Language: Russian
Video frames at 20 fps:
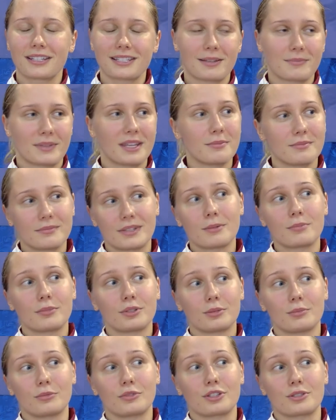на самом деле не, не
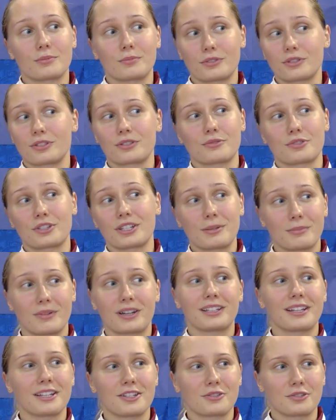было эмоций, просто уже не
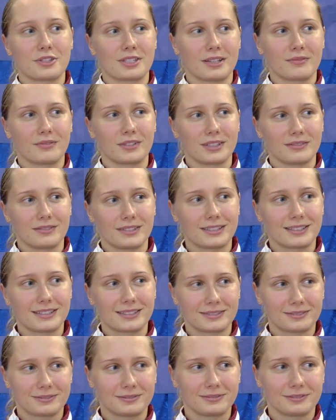могла ничего себя выдавить.
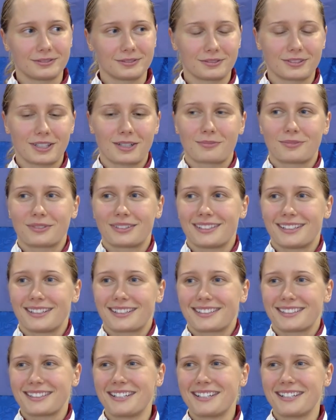Ну как бы так,